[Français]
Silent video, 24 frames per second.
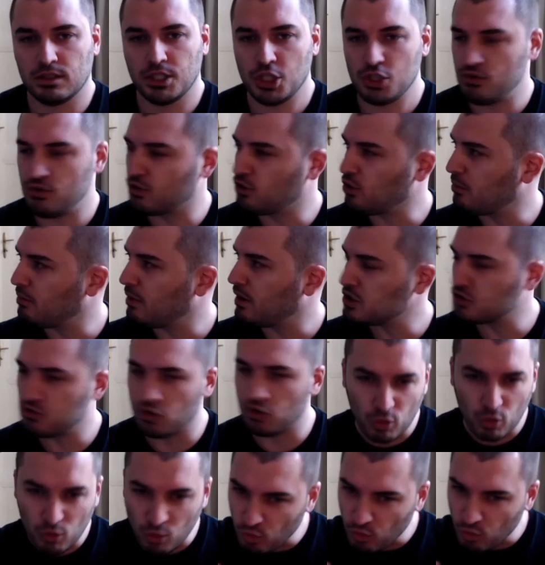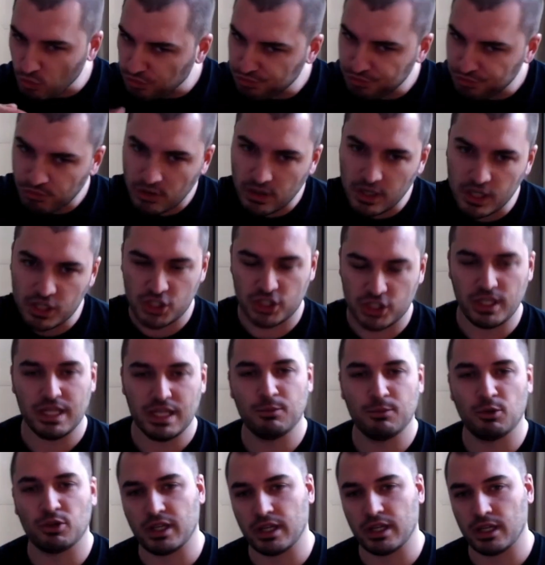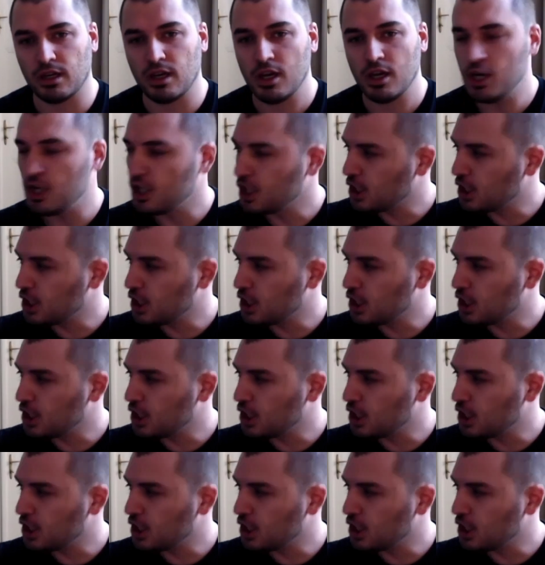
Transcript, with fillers: je vais être en bas, je au, fond de la chaîne alimentaire,